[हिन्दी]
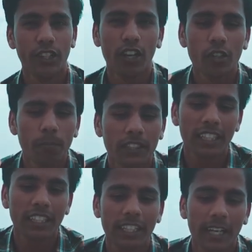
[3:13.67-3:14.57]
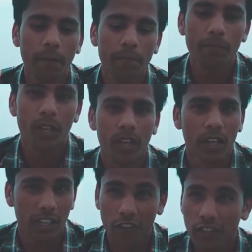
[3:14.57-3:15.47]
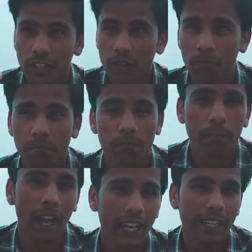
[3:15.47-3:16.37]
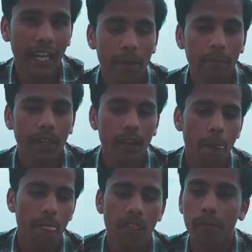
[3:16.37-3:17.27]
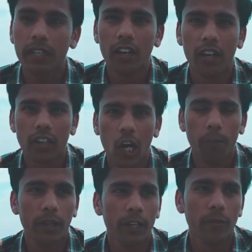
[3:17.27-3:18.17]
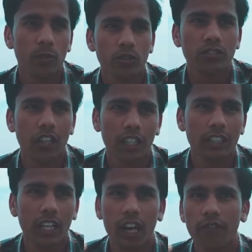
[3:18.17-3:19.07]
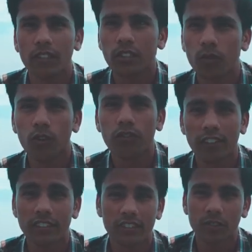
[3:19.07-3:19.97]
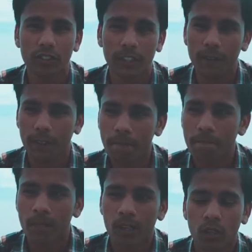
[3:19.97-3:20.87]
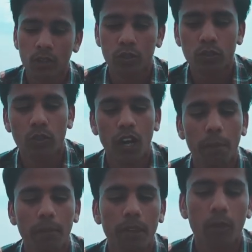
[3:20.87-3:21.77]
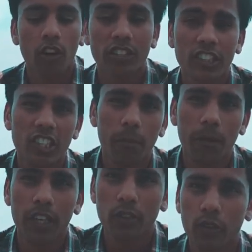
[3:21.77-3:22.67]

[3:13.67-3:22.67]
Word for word: वाला जो पत्ता दिख रहे हैं आप काफ़ी पहले के टाइम पे जब भी गांव में कुछ शादियाँ या भी कोई फंक्शंस होते हैं थे तो जो आपके मॉडर्न सिस्टम में